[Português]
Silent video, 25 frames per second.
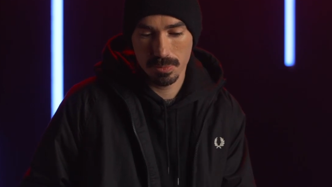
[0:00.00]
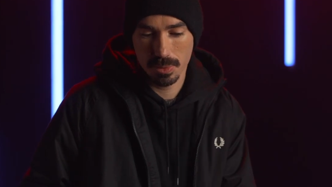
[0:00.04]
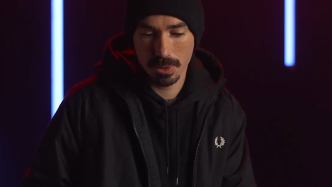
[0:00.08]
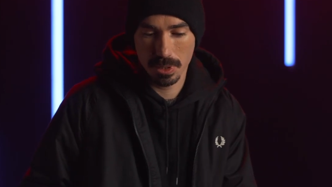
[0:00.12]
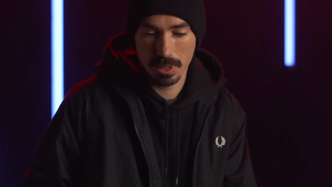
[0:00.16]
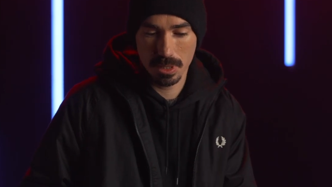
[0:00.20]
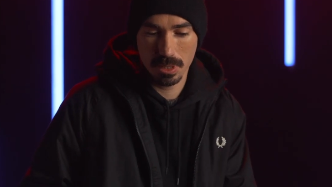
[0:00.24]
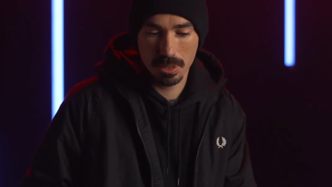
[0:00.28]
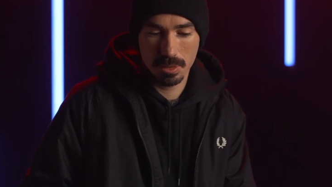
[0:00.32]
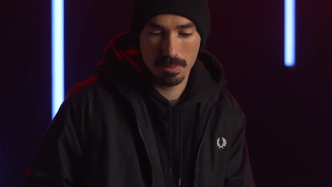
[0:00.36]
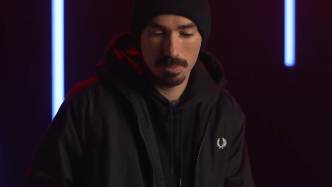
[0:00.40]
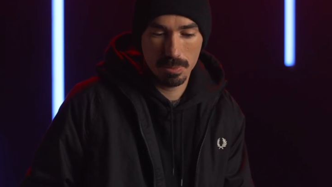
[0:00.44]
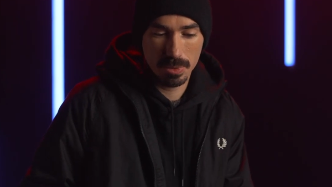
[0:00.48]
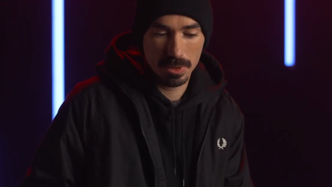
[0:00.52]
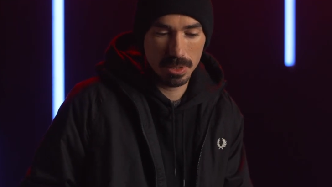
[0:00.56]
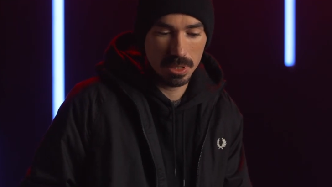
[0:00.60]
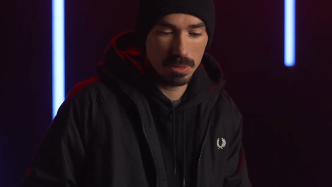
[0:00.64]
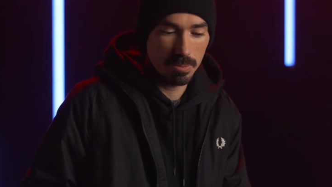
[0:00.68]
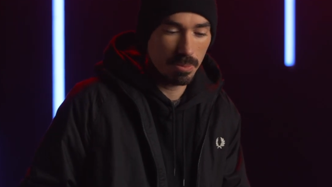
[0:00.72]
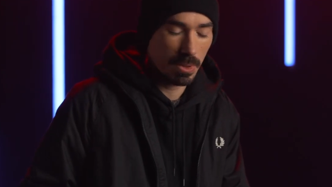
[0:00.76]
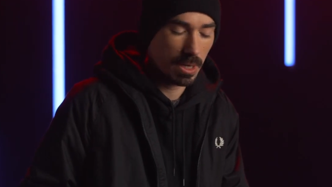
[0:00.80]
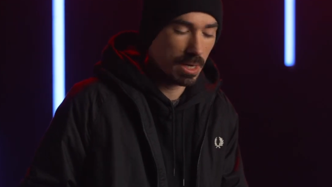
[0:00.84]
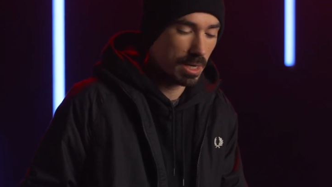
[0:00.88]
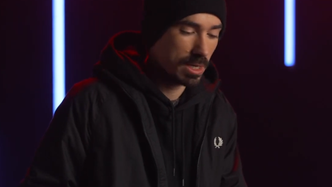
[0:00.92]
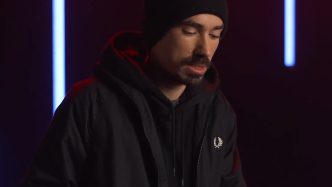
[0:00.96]
para, para
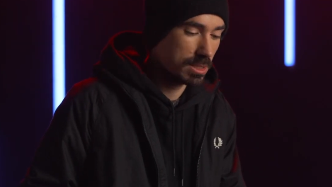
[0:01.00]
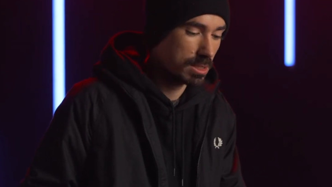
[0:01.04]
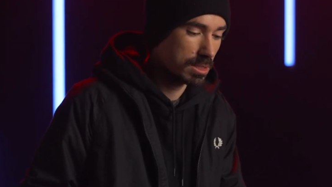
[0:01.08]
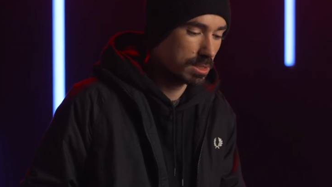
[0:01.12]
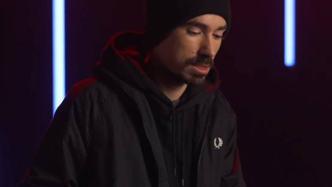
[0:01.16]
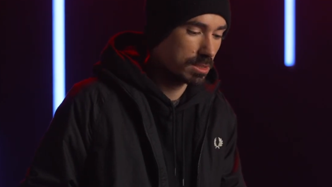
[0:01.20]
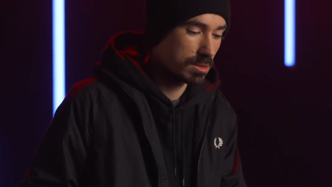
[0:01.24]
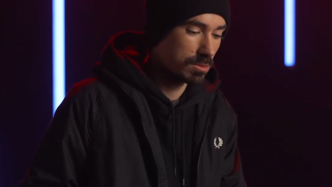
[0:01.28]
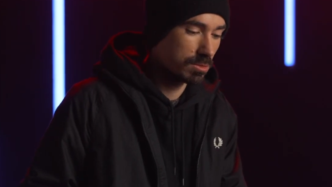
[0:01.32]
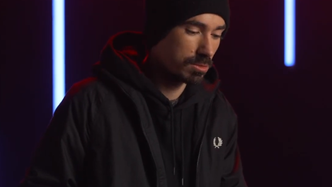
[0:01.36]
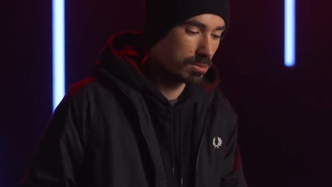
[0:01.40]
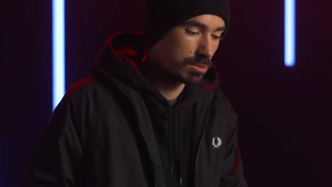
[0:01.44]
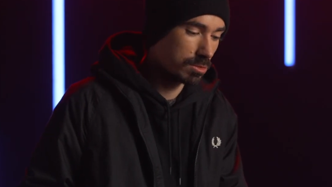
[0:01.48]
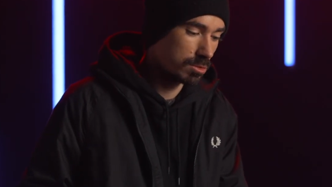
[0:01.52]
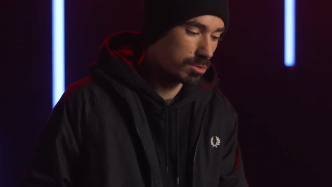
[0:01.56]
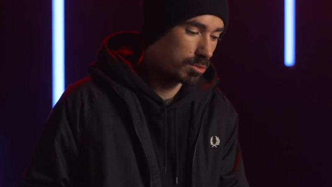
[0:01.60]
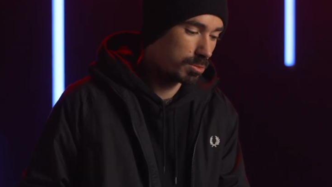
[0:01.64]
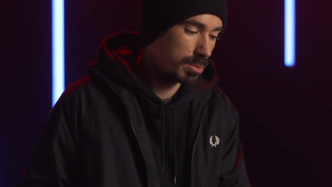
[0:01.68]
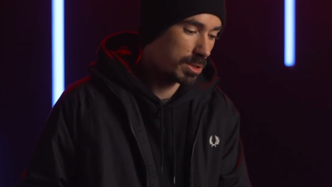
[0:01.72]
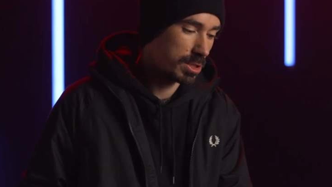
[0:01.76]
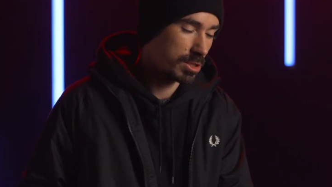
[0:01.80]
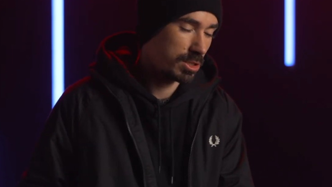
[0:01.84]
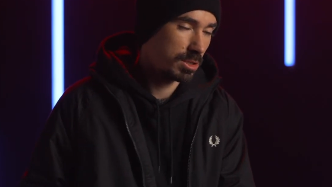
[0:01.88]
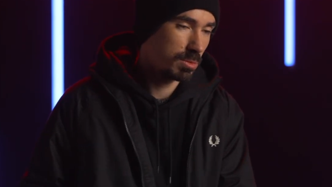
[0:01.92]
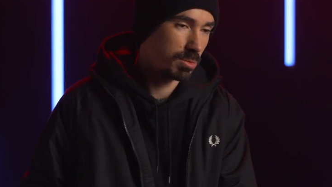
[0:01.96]
ir para a cena do,
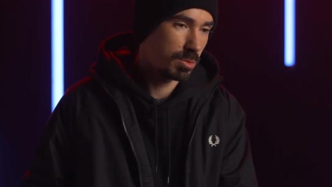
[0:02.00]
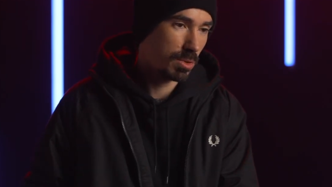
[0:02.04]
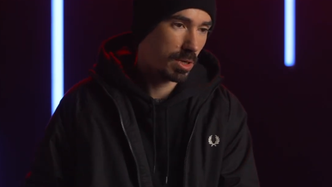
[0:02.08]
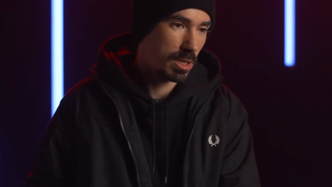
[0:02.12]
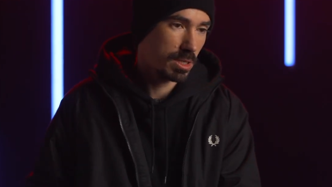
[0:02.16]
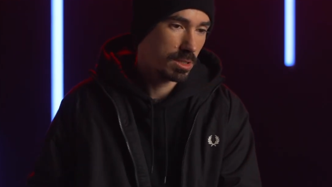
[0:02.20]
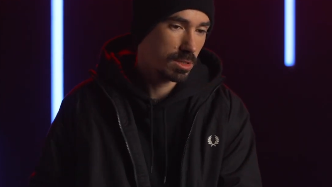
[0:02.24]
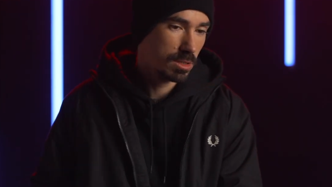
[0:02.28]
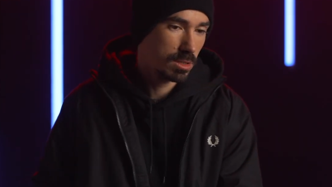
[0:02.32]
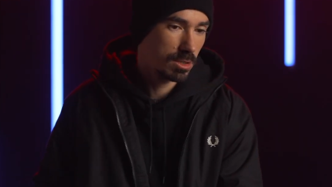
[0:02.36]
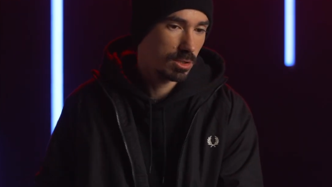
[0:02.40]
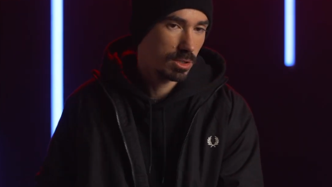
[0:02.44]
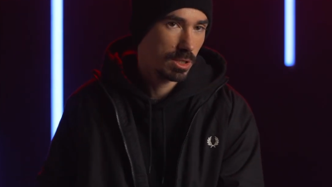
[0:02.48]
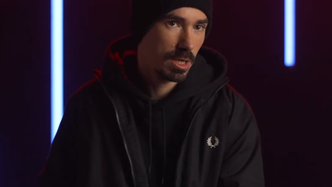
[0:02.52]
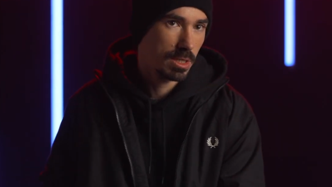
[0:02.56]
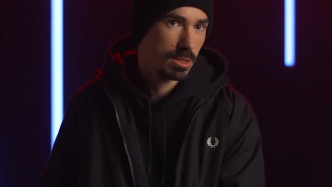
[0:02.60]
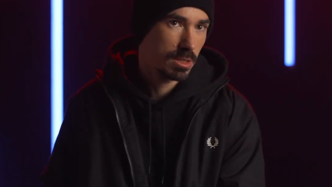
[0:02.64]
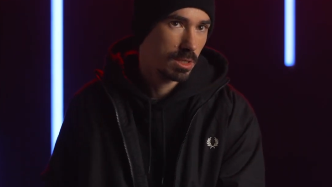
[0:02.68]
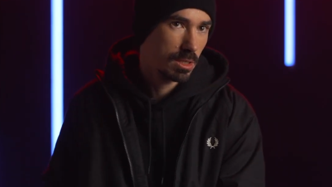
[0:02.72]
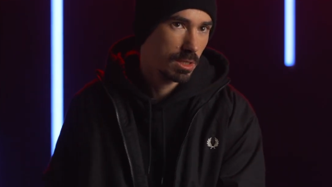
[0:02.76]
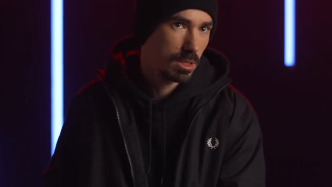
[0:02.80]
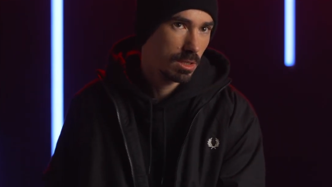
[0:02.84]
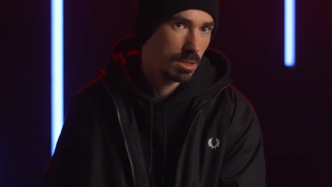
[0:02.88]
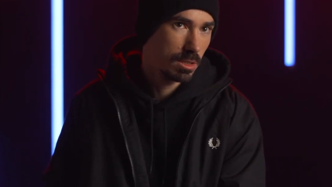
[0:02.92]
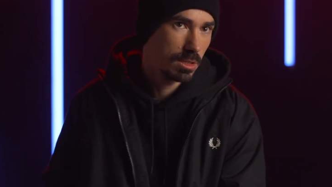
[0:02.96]
do Benji Price, que já
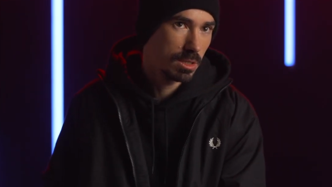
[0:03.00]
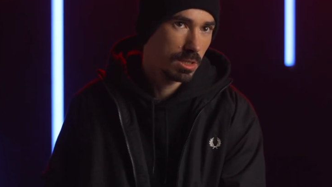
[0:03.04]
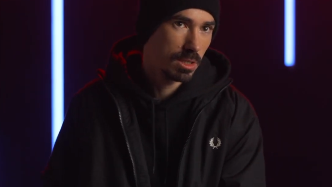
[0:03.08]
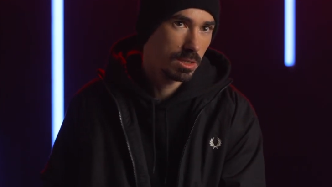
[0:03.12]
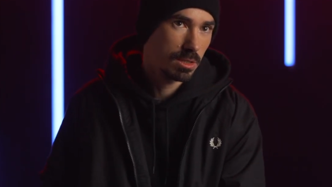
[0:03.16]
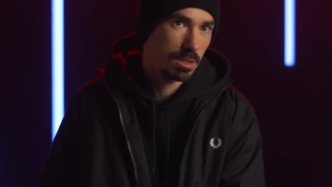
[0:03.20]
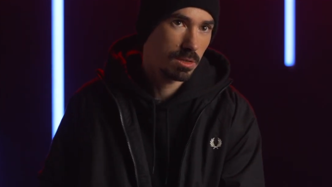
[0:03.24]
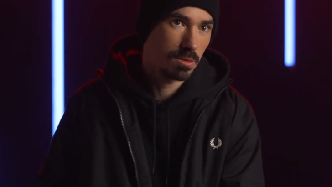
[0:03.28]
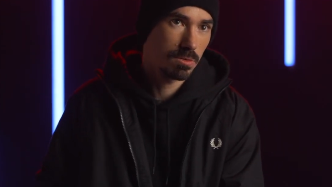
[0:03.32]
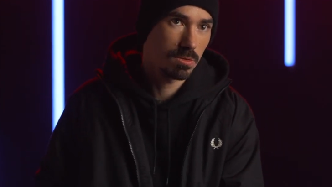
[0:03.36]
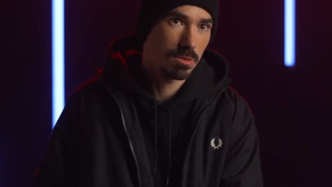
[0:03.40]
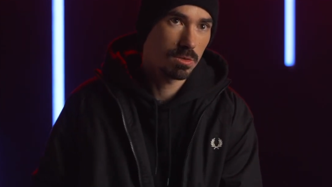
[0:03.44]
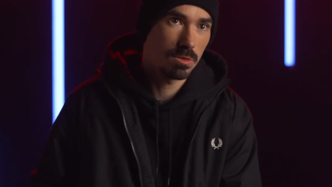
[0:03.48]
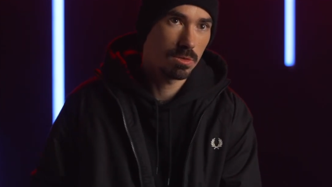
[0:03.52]
tem a ligação